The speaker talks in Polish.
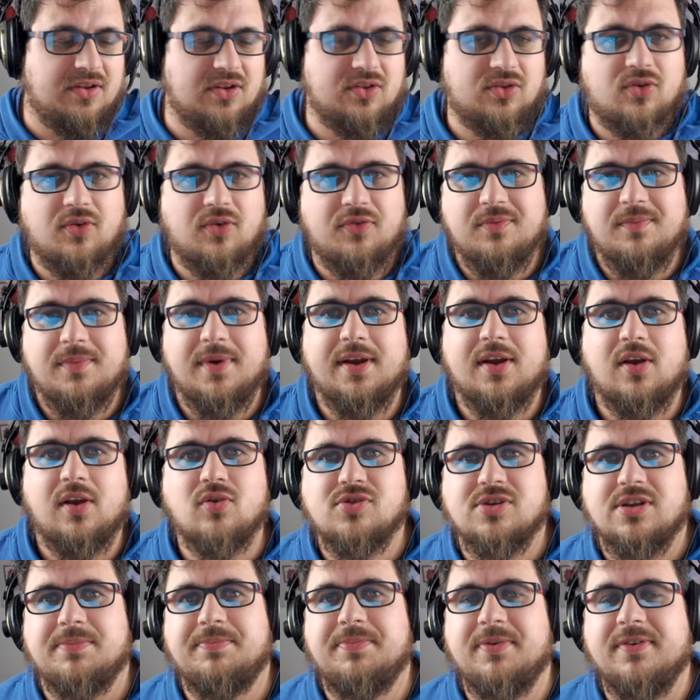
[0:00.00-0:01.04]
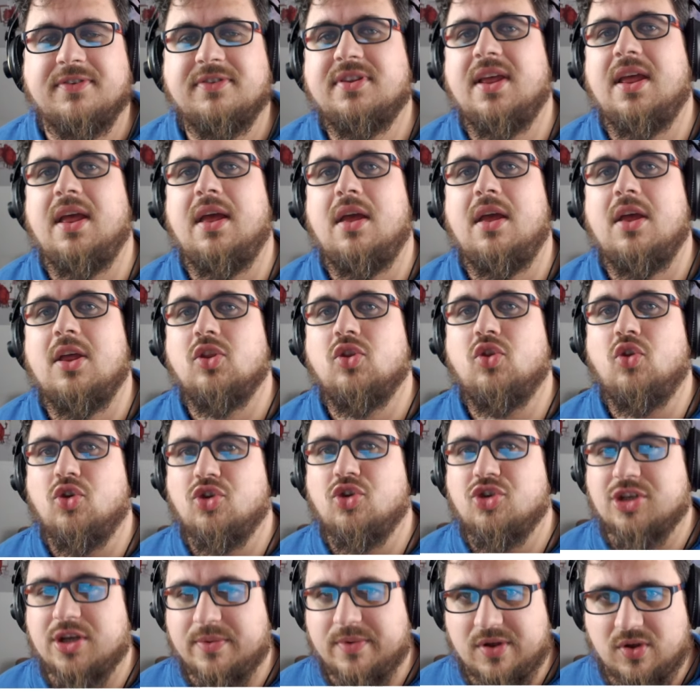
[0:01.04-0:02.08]
to wymaga już naprawdę
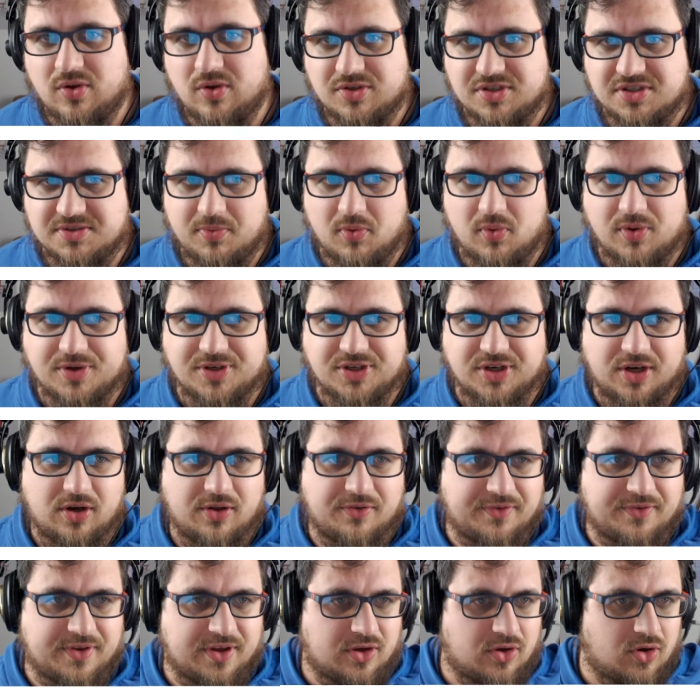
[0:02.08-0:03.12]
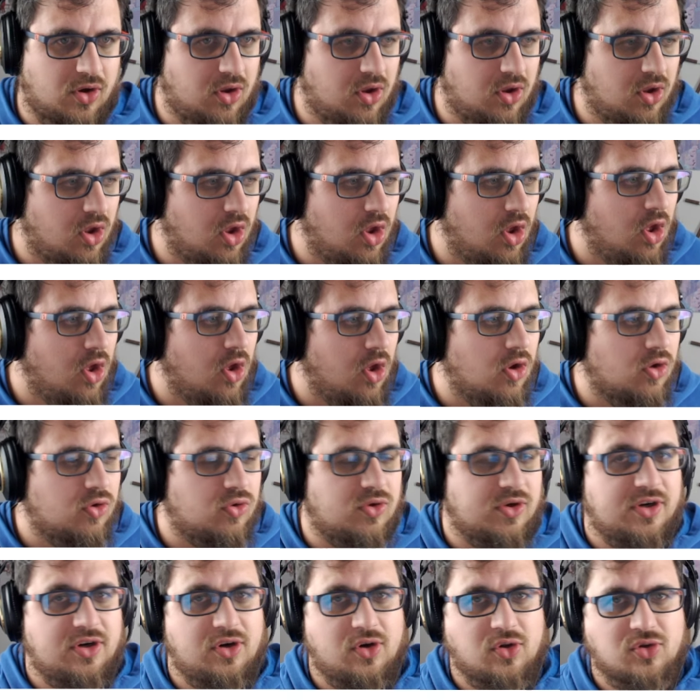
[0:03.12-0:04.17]
dojrzałego zespołu agile'owego,
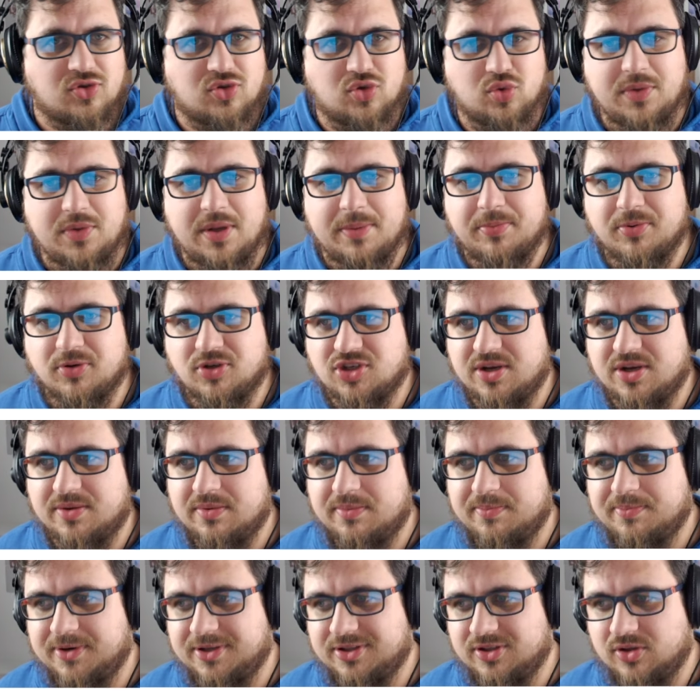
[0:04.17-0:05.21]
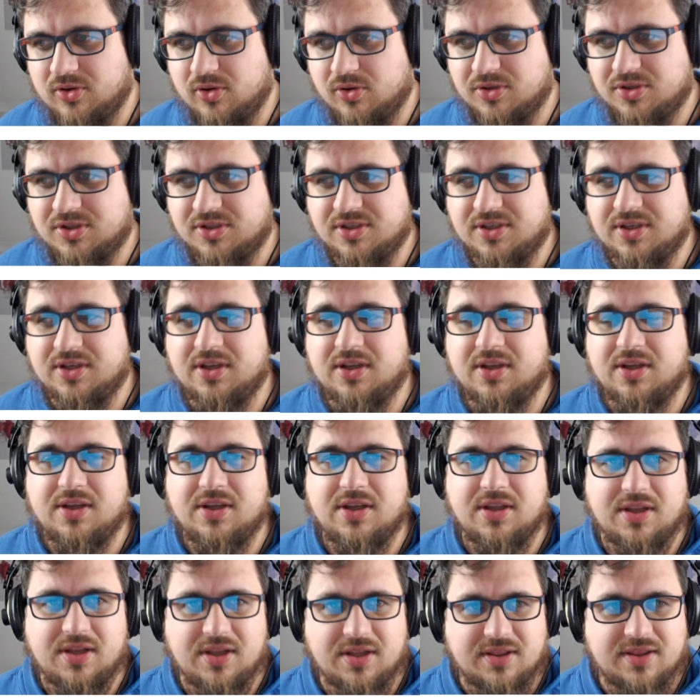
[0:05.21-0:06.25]
który rozumie potrzeby prędkości
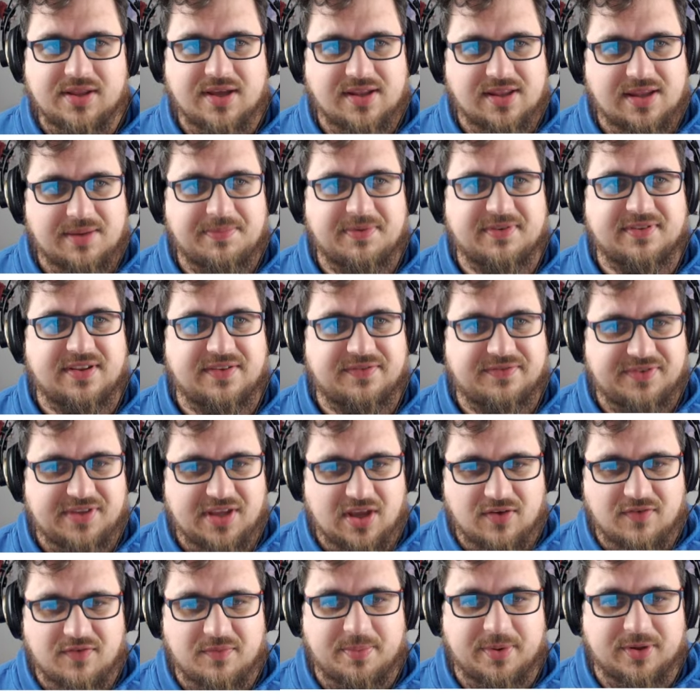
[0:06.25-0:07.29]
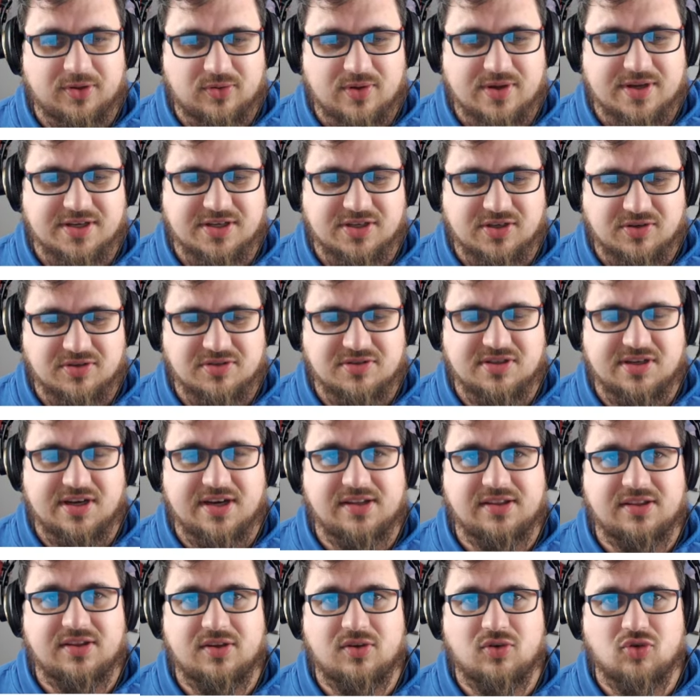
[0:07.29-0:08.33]
i tak naprawdę w jego wypadku jakieś
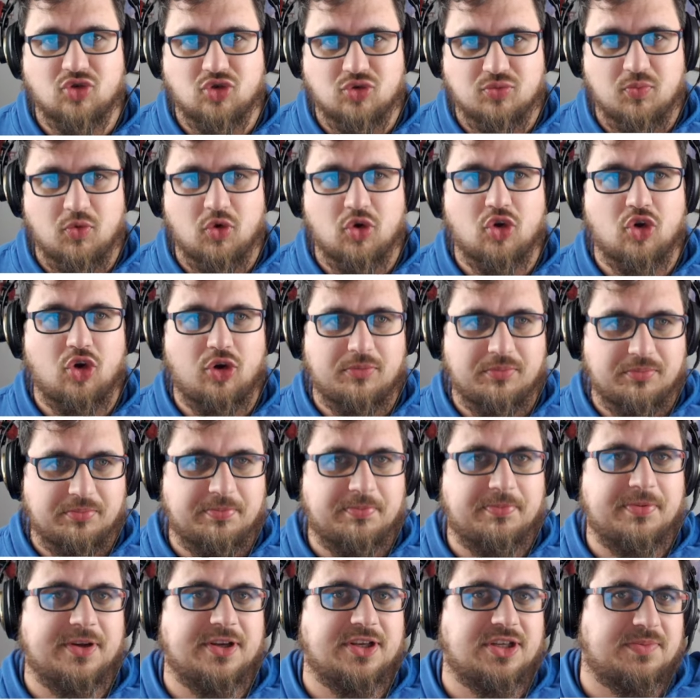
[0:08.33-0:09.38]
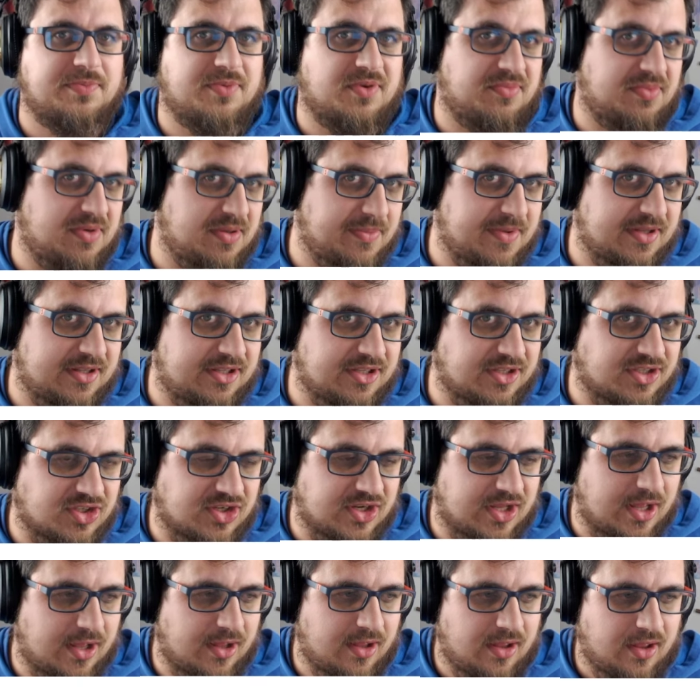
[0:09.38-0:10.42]
constrainty już mogą być
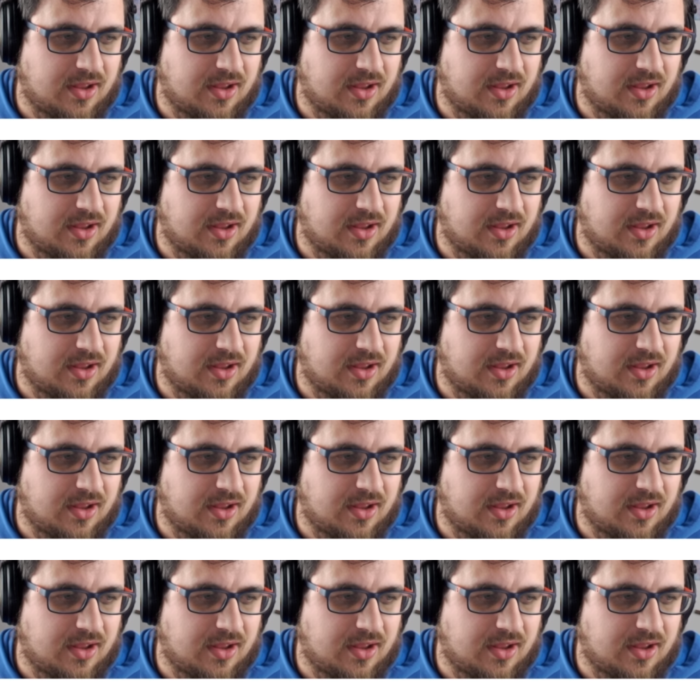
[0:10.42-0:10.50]
problematyczne.